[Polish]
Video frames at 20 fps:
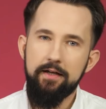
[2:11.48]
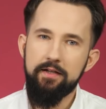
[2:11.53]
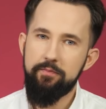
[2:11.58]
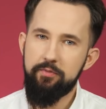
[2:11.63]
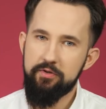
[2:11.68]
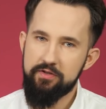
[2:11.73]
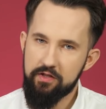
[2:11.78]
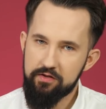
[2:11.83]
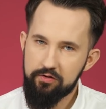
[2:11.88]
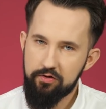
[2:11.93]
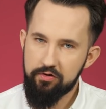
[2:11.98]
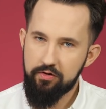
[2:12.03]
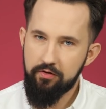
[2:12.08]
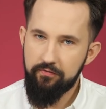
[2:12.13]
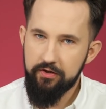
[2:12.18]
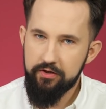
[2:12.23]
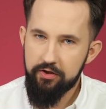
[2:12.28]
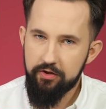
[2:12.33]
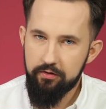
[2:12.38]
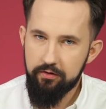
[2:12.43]
Gdyby
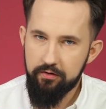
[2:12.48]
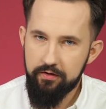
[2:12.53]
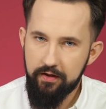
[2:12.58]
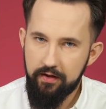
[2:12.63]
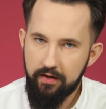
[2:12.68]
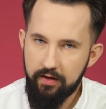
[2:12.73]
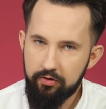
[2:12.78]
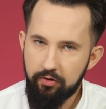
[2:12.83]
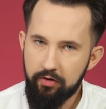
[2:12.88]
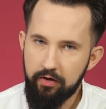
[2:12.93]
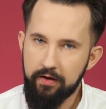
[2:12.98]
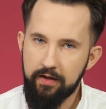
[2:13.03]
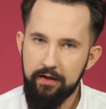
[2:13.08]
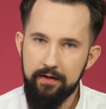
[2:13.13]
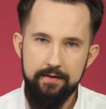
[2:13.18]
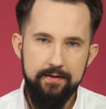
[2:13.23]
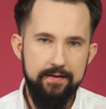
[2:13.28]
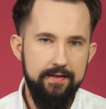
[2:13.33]
zastosować się do tej retoryki,